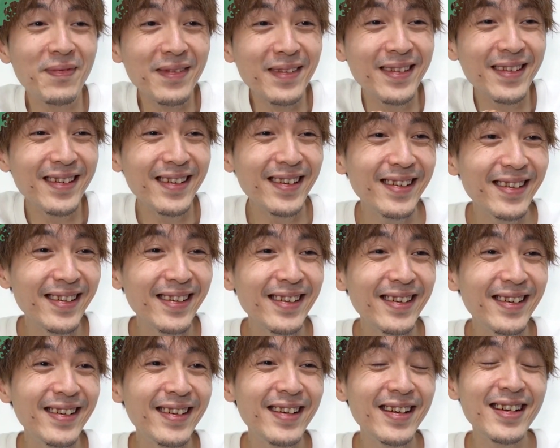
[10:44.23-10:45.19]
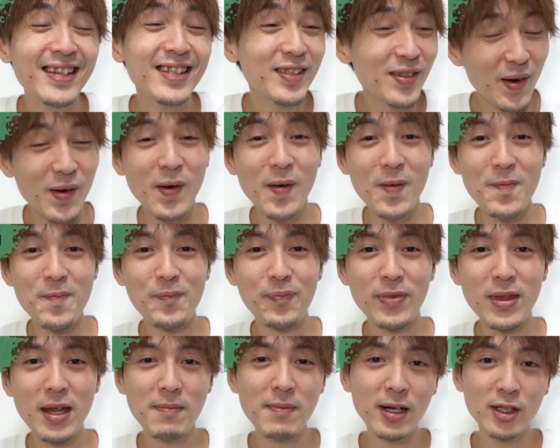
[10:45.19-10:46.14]
生チョコ？そう。
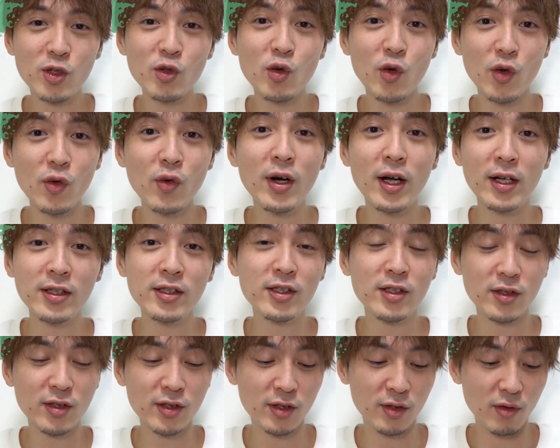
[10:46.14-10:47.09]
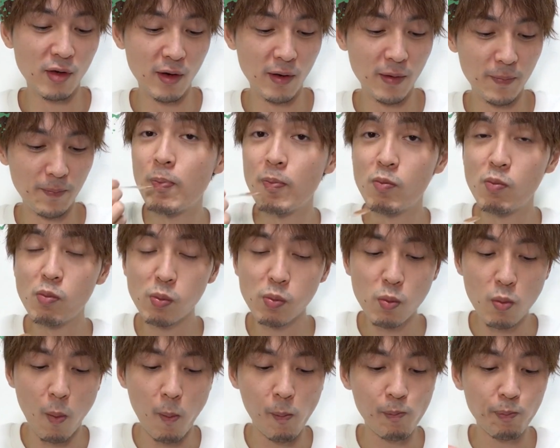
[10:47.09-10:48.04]
生チョコの感じする、すごい。う
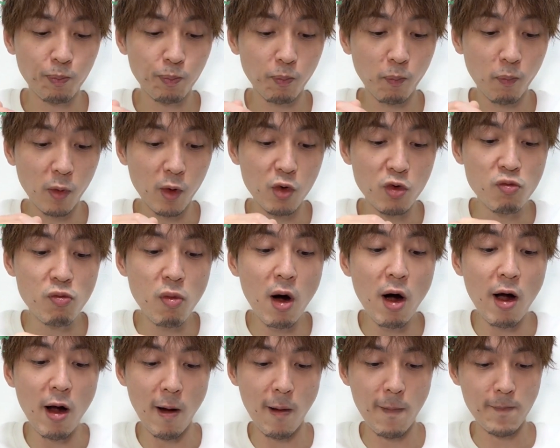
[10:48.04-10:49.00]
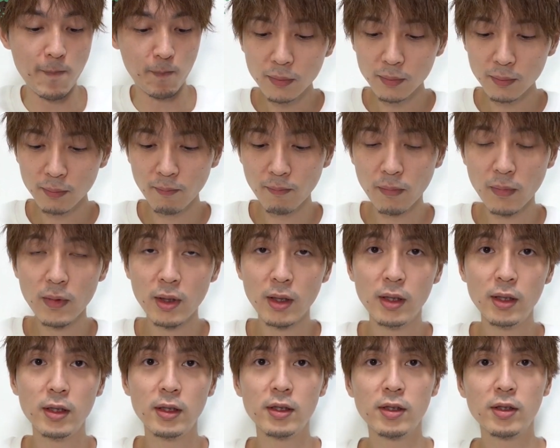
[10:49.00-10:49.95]
ん。うまい。
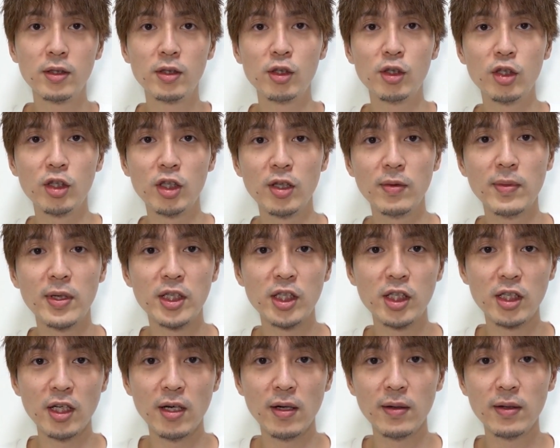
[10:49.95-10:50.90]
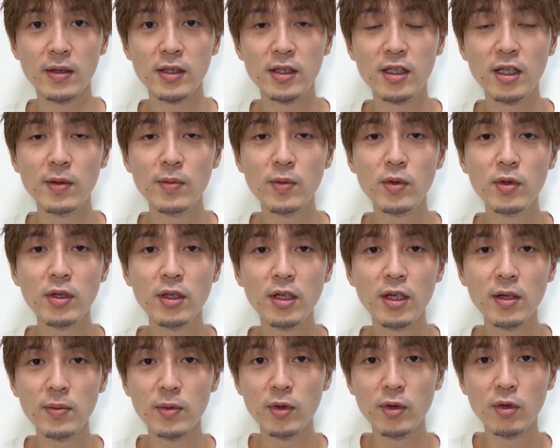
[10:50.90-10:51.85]
続きまして、
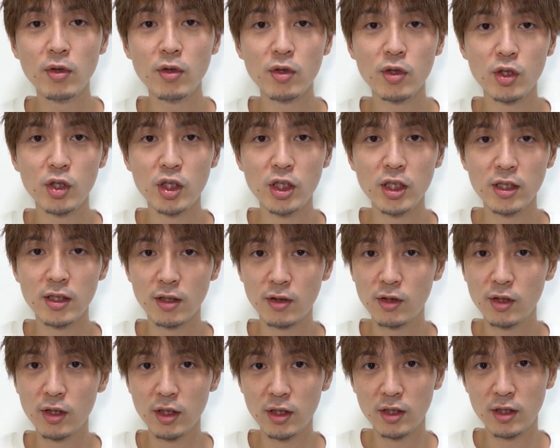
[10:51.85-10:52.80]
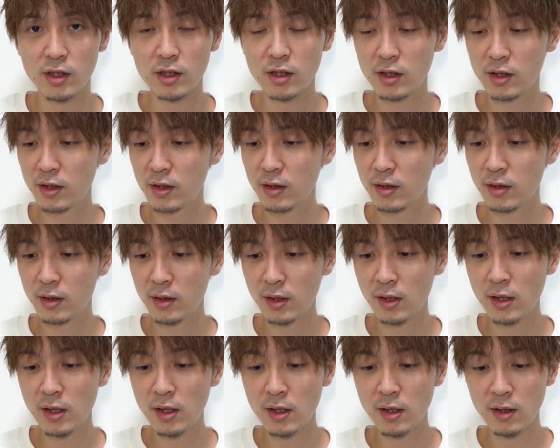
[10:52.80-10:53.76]
セブンイレブンの新作スイーツ。
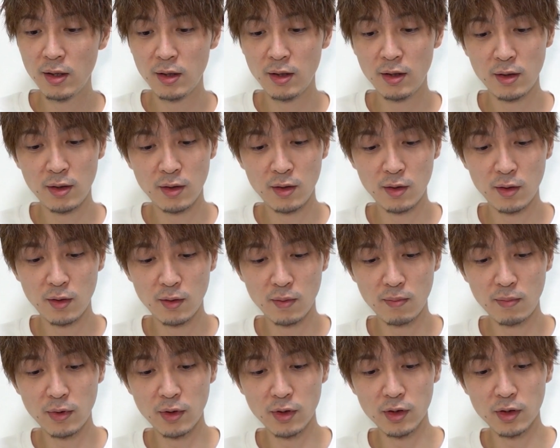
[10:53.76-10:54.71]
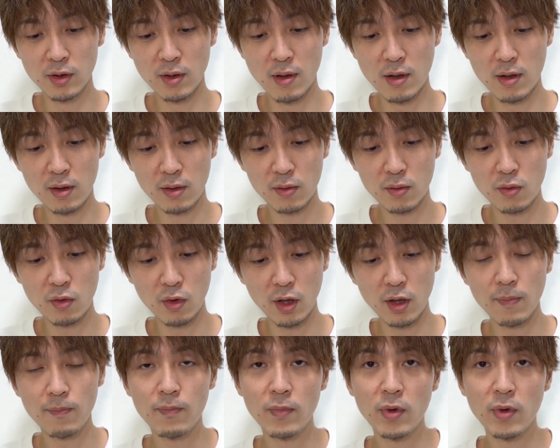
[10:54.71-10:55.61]
まずは、これ。